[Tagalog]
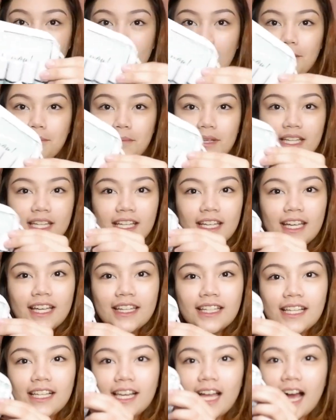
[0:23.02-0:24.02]
ayan,
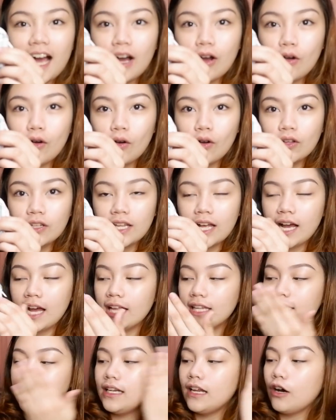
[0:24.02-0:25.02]
binigyan nila ako ng
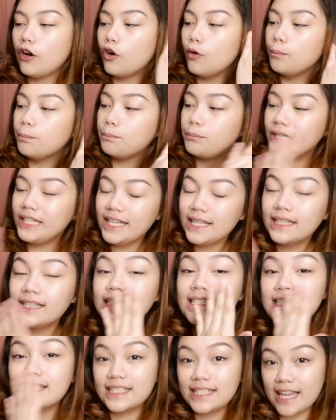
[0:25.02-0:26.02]
kanilang
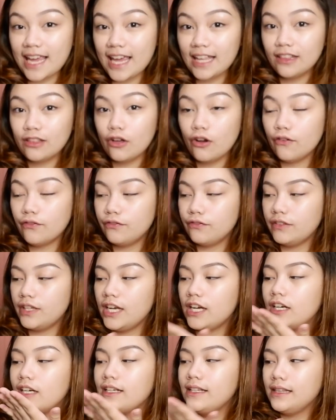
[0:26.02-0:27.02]
complete set of
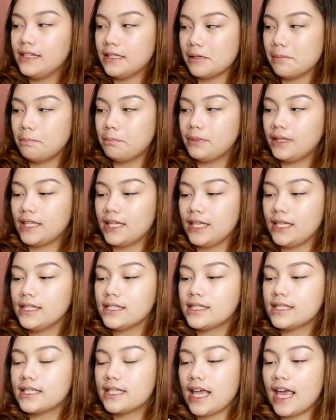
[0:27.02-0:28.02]
their lip
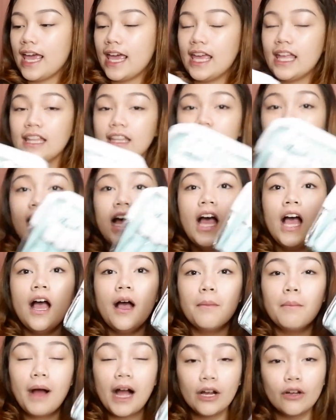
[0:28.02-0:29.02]
tints and
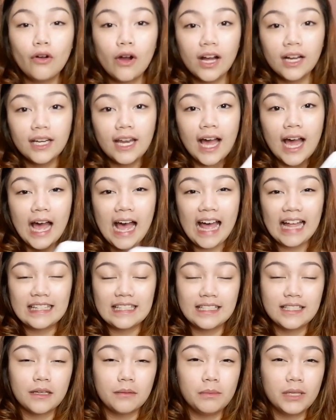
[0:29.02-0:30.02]
bago ang
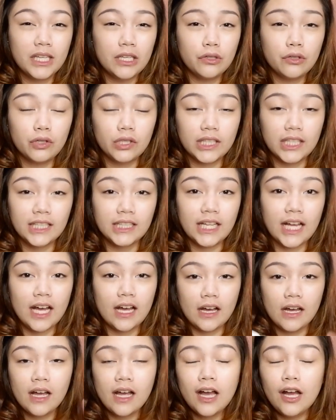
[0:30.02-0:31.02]
lahat, sasabihin ko na na
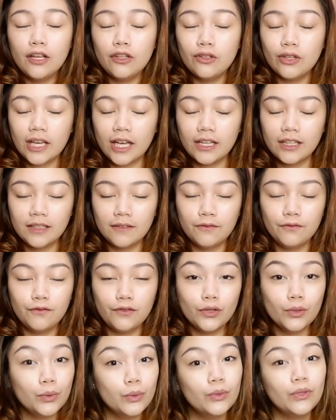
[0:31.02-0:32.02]
you can
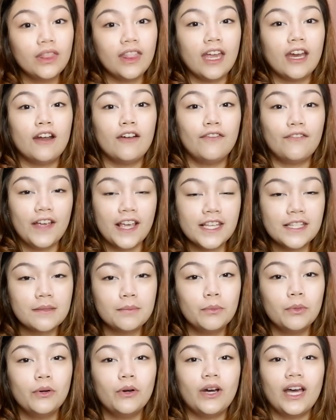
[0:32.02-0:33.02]
view their
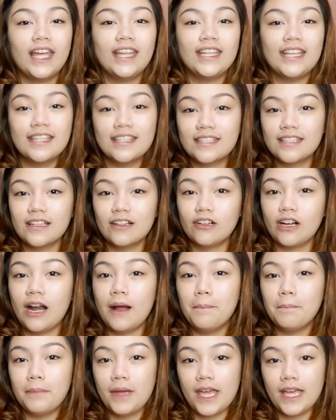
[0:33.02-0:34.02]
Facebook and
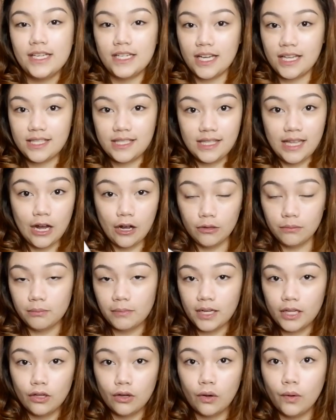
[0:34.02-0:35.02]
Instagram pages down
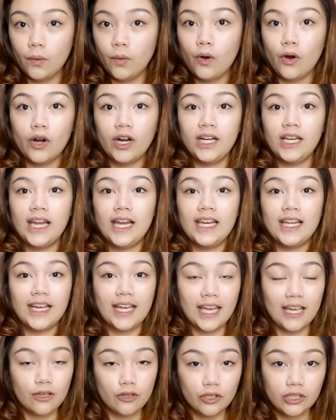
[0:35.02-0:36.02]
below or
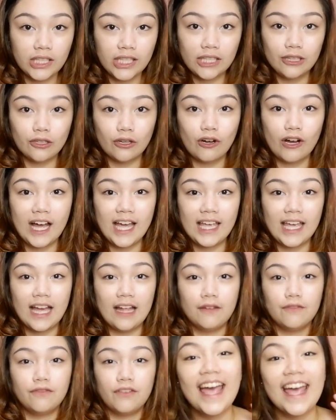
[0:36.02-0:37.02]
lalagay ko dito,
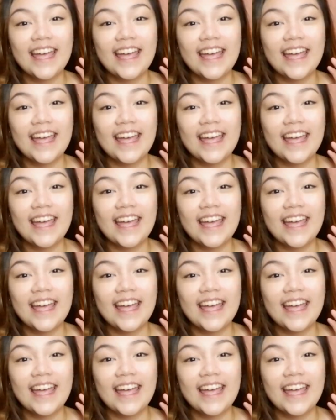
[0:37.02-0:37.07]
ayan.